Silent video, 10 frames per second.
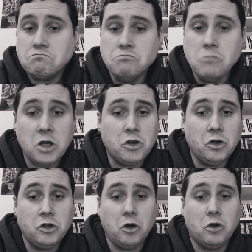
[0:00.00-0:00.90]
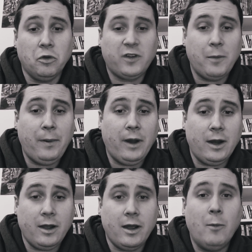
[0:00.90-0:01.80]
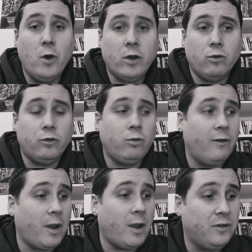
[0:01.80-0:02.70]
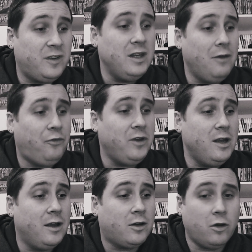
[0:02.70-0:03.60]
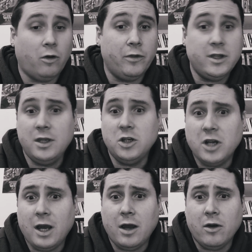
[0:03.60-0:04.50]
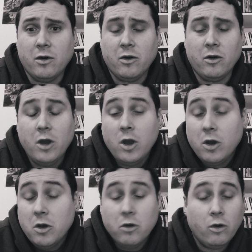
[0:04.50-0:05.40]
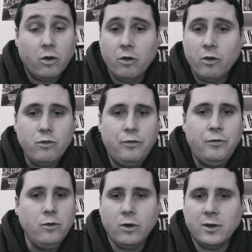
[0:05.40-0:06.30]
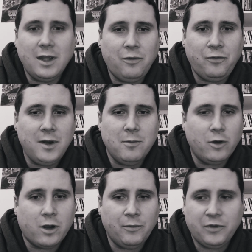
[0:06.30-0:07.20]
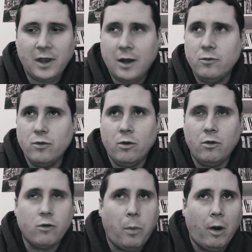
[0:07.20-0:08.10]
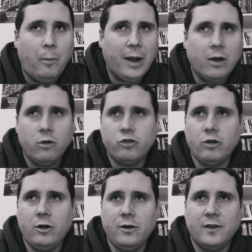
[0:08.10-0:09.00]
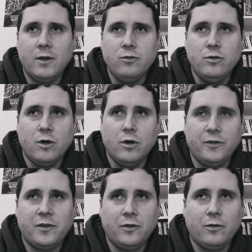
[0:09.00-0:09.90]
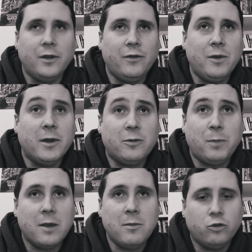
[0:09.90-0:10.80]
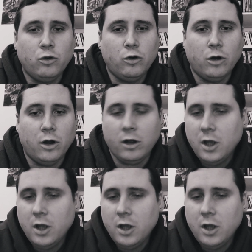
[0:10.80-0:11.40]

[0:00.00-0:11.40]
moi, je, je le conseille pas, hein, à moins qu'on soit vraiment cinéphile et qu'on ait déjà euh, euh, vu euh, des films comme ça où on comprend pas grand chose et où ce sont des films expérimentaux